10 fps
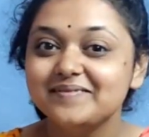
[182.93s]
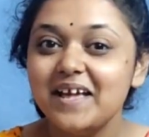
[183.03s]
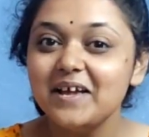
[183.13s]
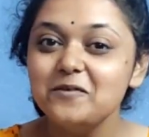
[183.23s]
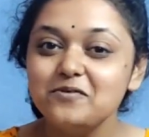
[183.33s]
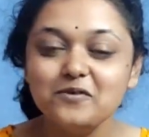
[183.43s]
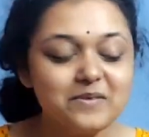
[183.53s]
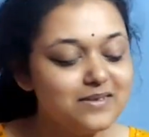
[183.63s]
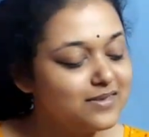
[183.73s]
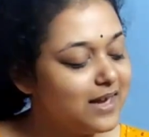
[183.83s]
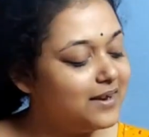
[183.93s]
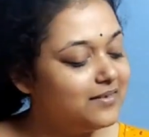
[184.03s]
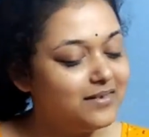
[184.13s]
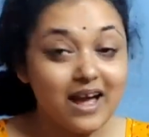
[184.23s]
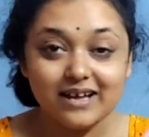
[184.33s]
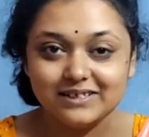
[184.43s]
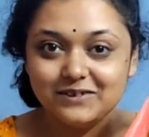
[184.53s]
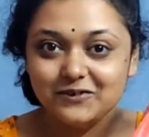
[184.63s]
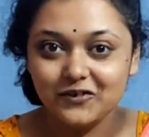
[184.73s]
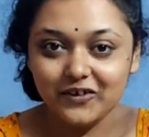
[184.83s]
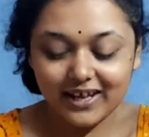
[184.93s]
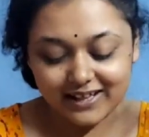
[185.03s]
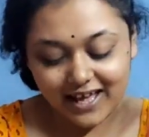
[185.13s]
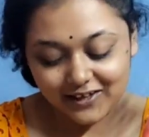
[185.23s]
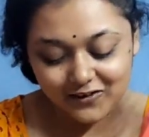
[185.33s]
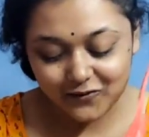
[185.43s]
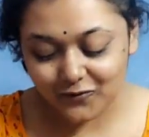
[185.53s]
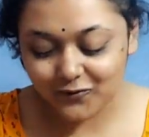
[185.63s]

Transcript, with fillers: থ্যাংক ইউ সো মাচ স্যার রাজ দুজন কি থ্যাংক ইউ